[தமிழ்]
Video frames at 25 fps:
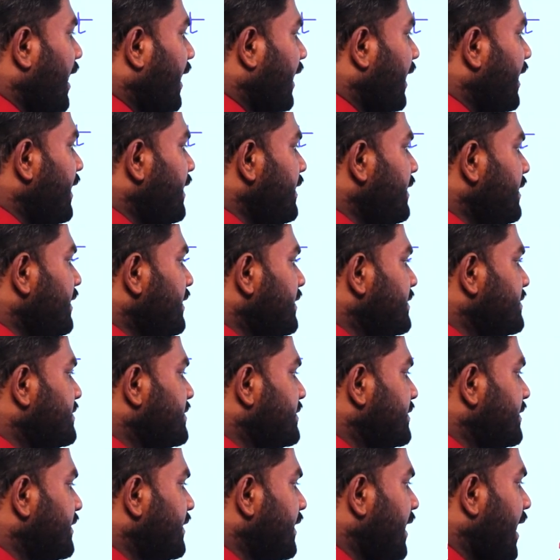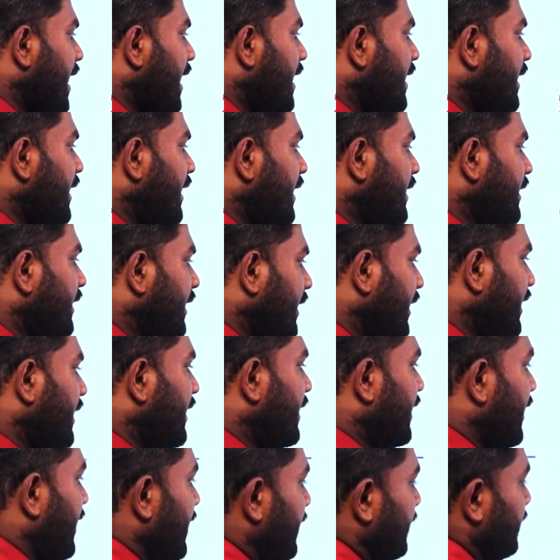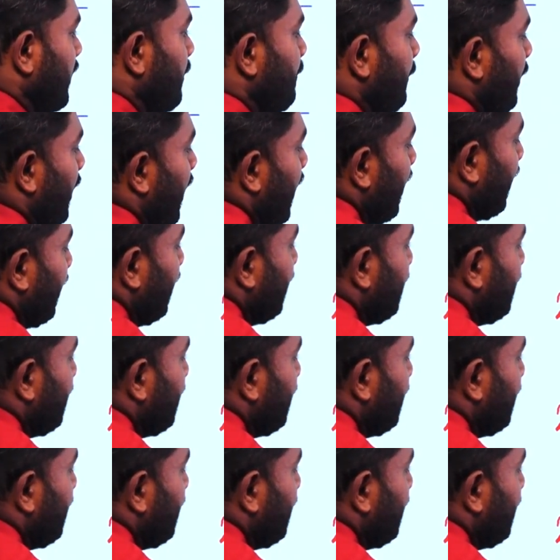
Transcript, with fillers: ரெண்டு ஜி எல்லின் கீழ் ரெண்டு அப்போ நான்